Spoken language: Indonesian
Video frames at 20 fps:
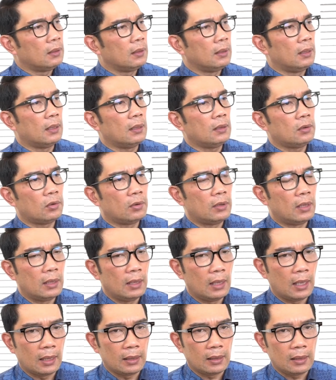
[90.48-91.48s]
ya sudah
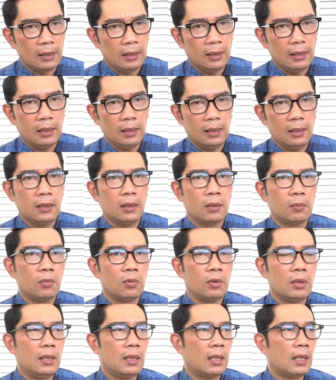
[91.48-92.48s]
dilatih
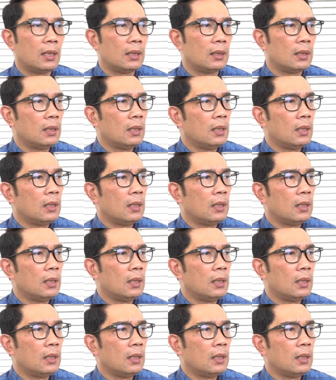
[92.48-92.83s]
kemudian